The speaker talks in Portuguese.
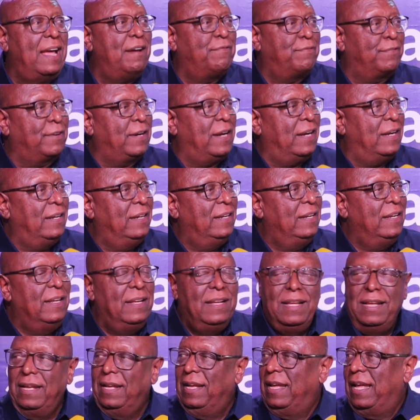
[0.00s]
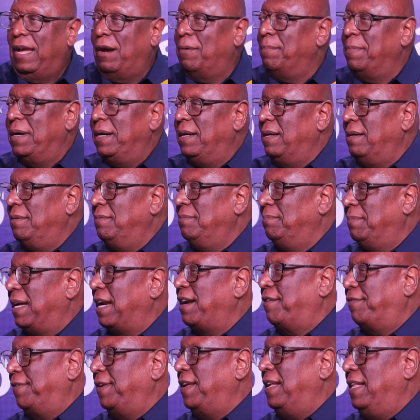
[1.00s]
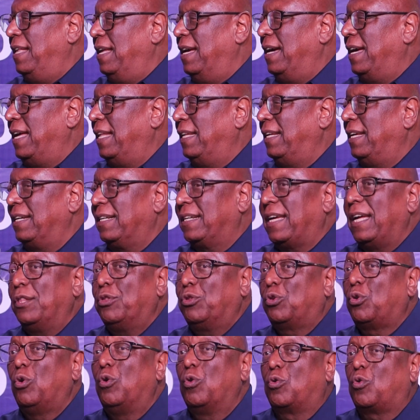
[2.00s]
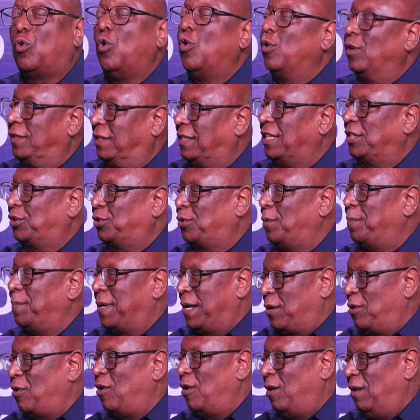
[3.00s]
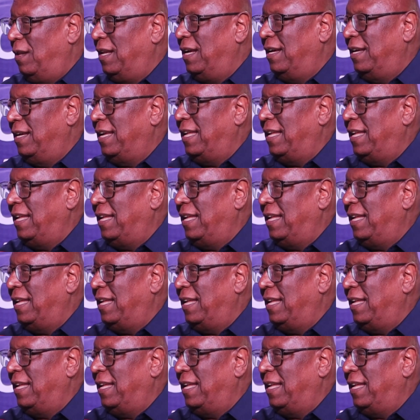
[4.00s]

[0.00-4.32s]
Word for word: Évora, é uma maravilha. Ela cantou coisas sobre Angola,